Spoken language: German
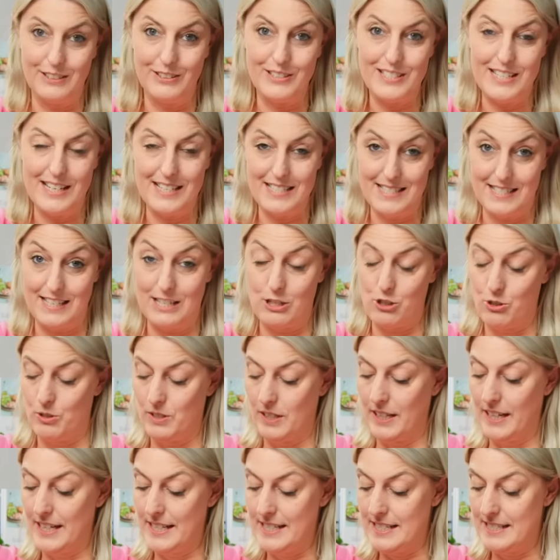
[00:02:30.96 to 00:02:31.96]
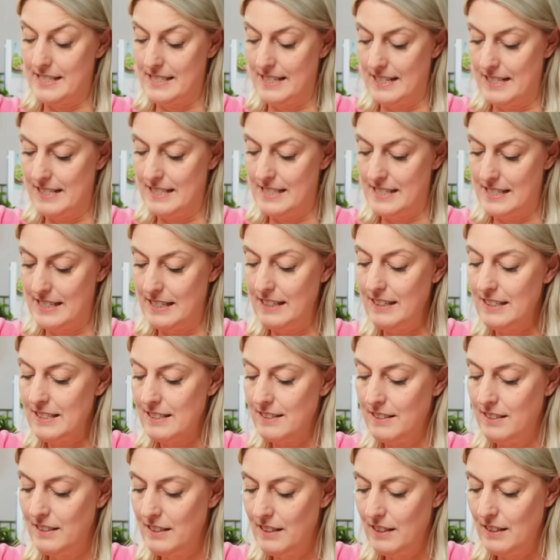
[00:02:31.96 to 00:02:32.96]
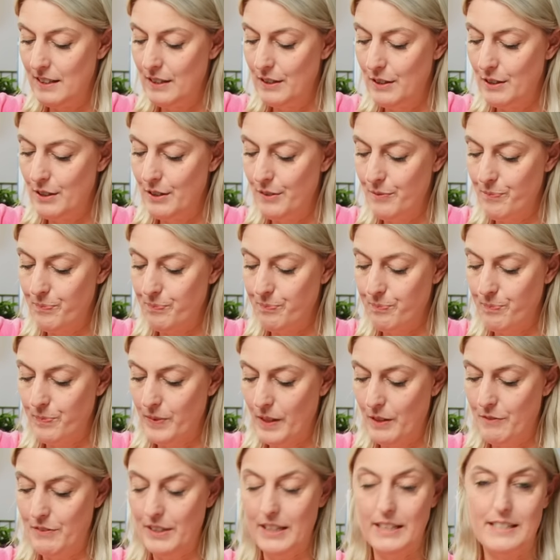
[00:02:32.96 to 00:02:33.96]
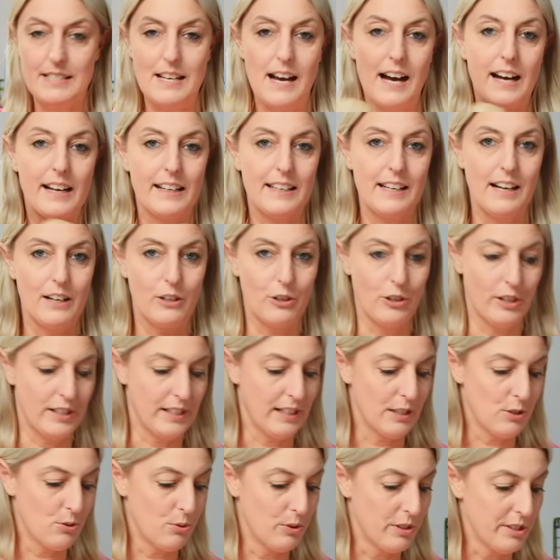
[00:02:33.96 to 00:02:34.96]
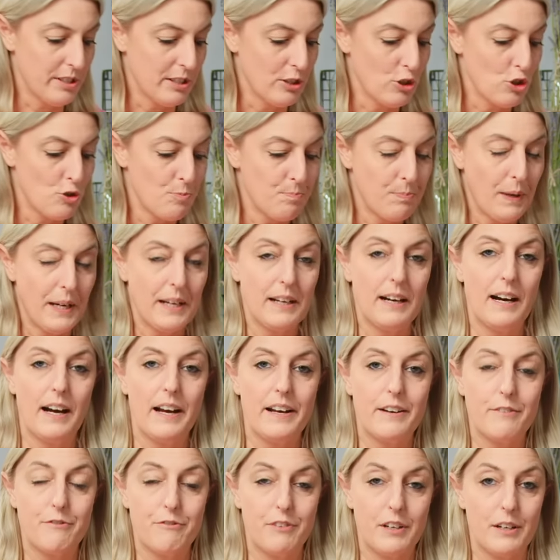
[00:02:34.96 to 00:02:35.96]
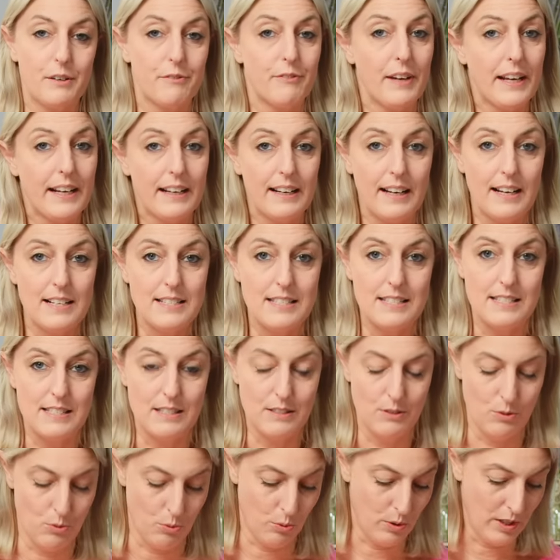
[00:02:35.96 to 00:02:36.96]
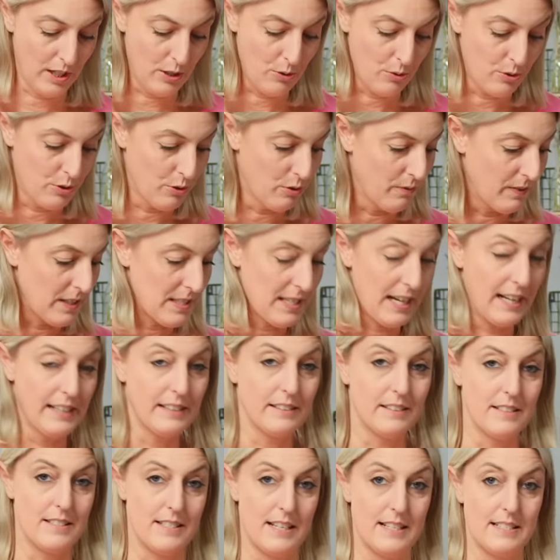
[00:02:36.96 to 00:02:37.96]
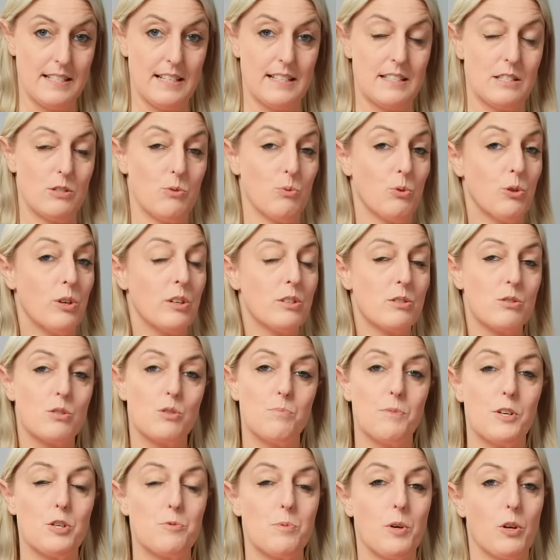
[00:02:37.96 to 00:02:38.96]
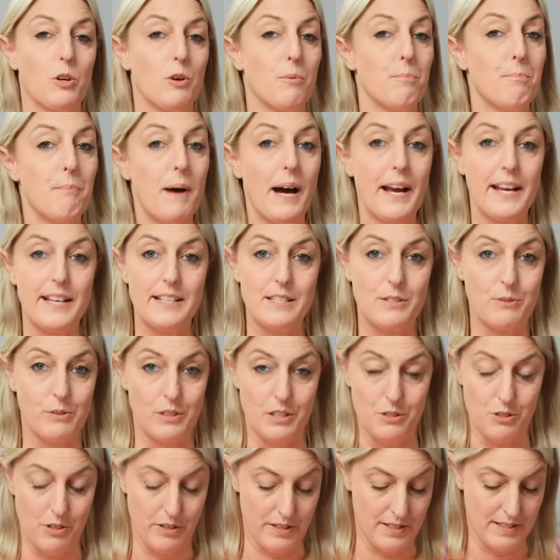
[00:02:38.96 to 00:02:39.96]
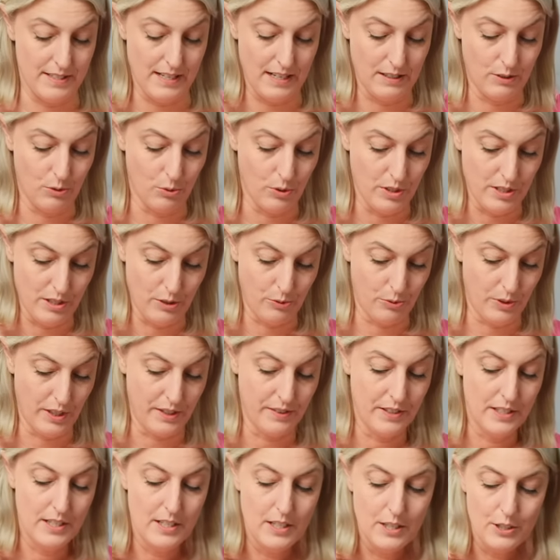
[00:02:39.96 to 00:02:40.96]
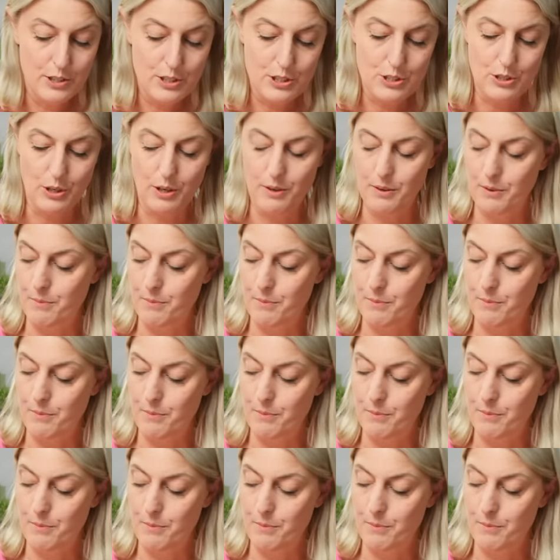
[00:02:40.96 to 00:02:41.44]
und der ist ja schon recht salzig. Vegetarier können natürlich den Speck einfach weglassen oder durch irgendwas anderes ersetzen. Du könntest zum Beispiel auch noch Mais oder solche Sachen unterrühren. So, ein